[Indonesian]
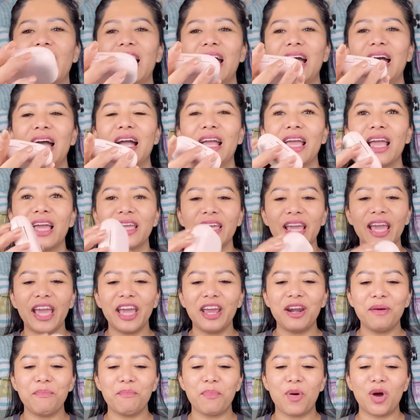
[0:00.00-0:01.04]
kayak
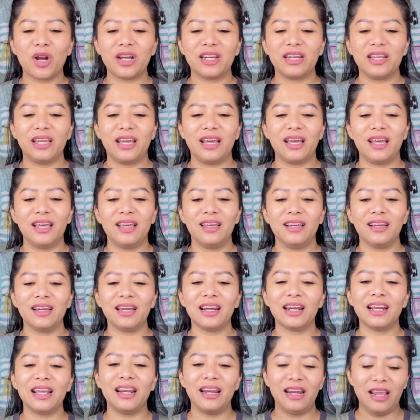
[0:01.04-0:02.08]
airport ya,
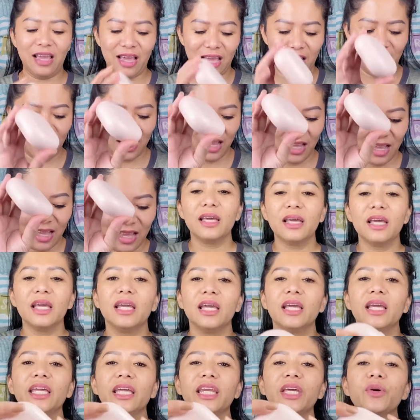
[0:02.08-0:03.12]
keren ya.
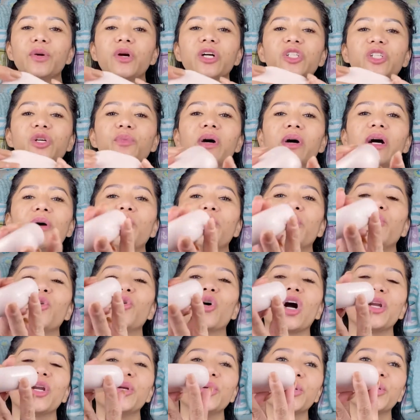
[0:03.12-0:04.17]
Ini gue coba mau
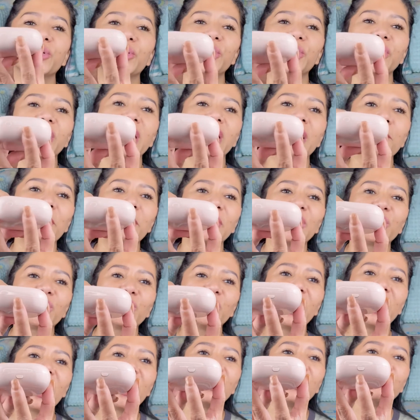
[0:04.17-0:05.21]
buka dulu, dia
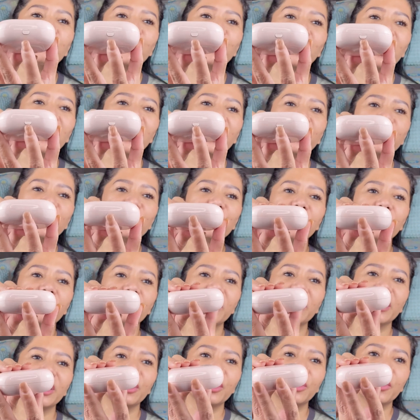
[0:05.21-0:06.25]
pentulan bukanya tuh cuman
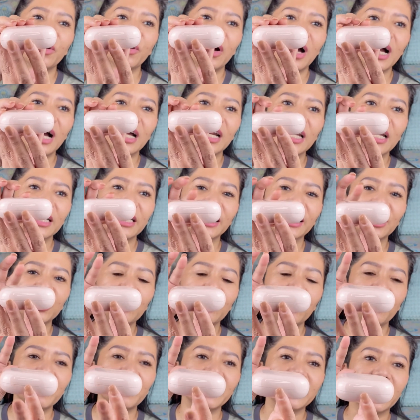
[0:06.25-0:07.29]
begini doang dan kita
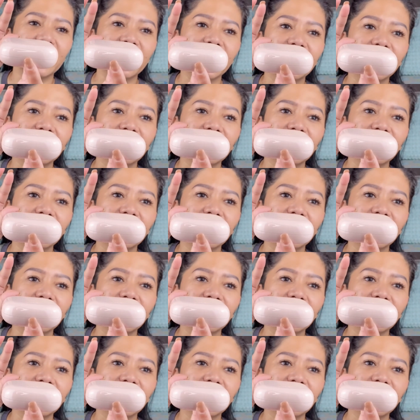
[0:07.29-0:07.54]
coba pencet.